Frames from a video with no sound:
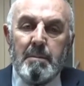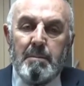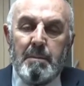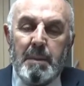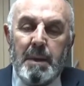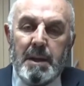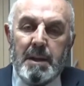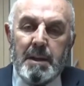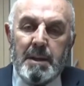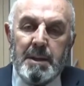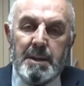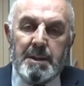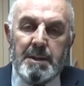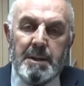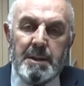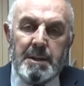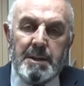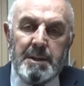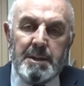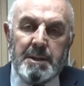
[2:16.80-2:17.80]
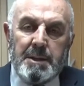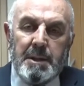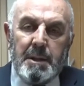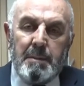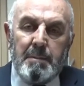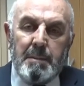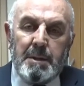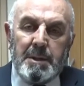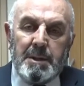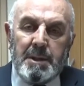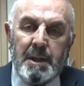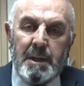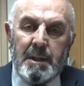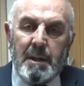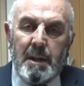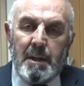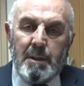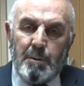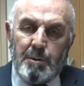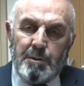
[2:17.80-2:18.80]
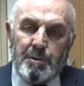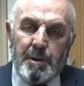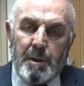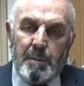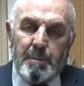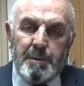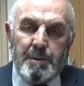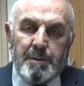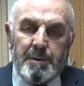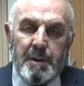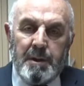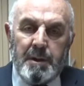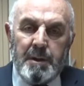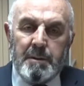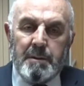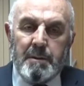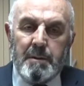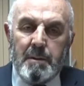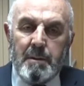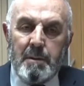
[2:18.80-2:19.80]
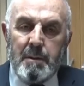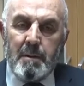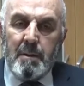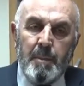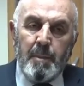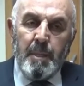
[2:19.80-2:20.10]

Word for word: merkezi sistemimizden anons yapacağız.